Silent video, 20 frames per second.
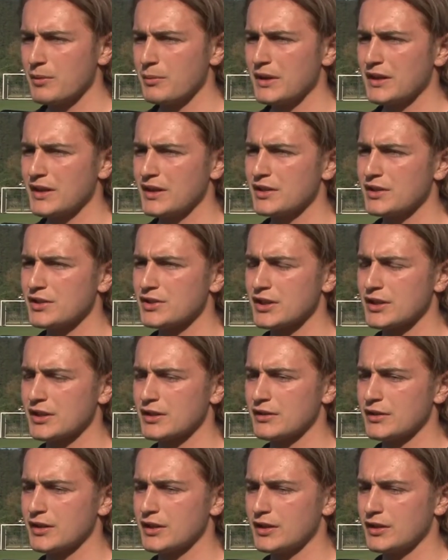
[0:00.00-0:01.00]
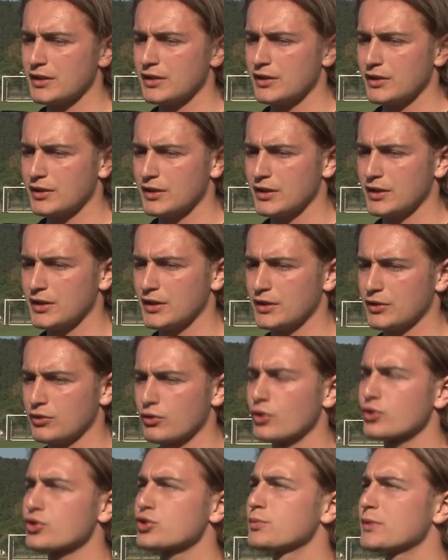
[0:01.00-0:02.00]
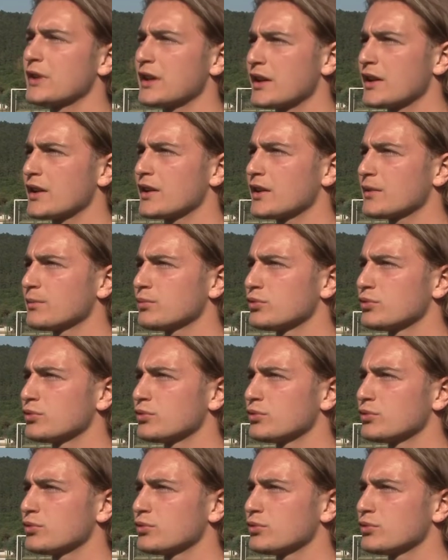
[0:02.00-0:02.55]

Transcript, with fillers: Ben en iyi şekilde e, göğsümü gererek